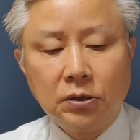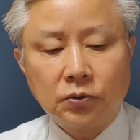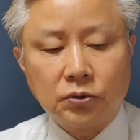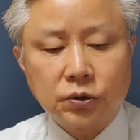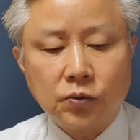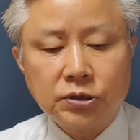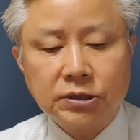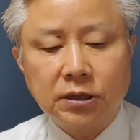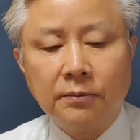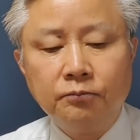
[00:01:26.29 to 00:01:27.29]
또
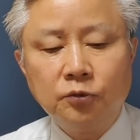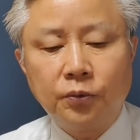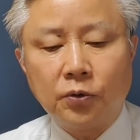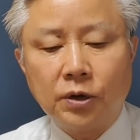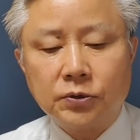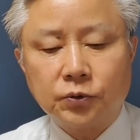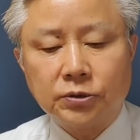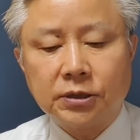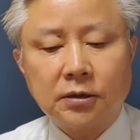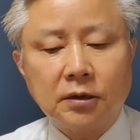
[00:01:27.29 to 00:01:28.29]
서울시 업무 보고에서도
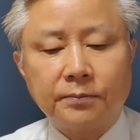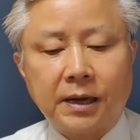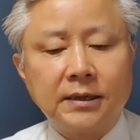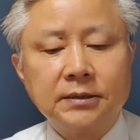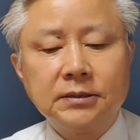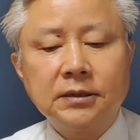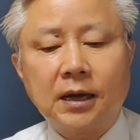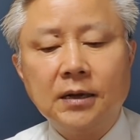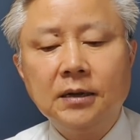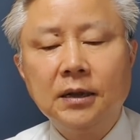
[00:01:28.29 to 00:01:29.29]
적극
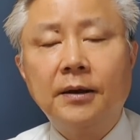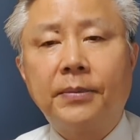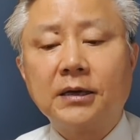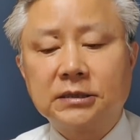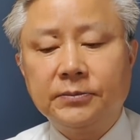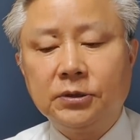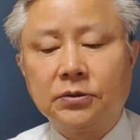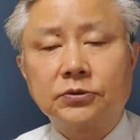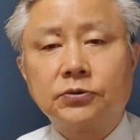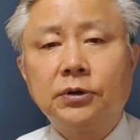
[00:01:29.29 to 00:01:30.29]
방영할 방침인
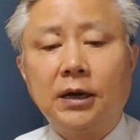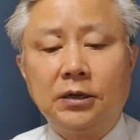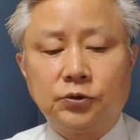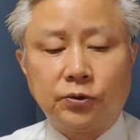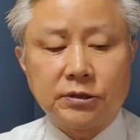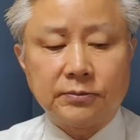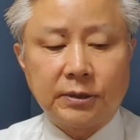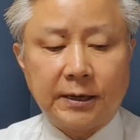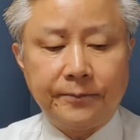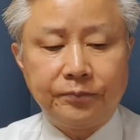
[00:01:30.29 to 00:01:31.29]
것으로 알려지고 있습니다.